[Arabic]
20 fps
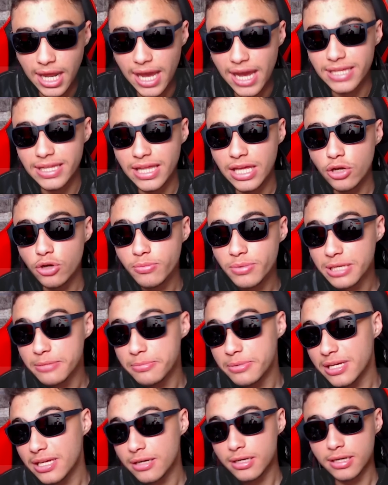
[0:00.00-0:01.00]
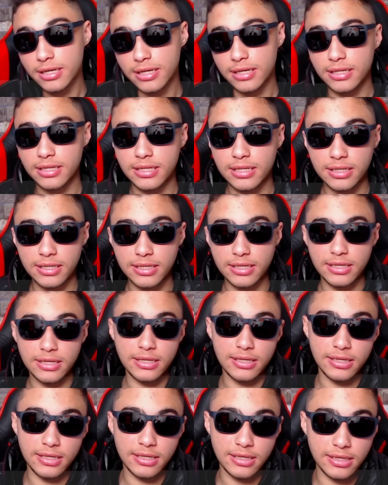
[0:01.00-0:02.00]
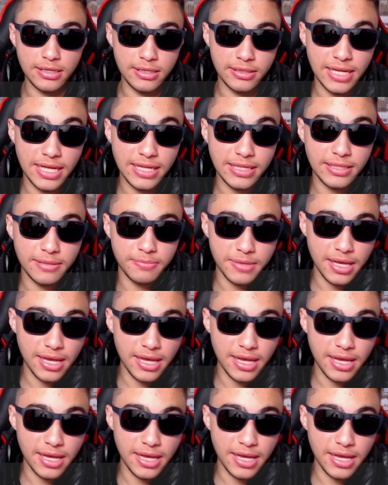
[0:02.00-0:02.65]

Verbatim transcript: الحقيقه ده يوم كبير للنادي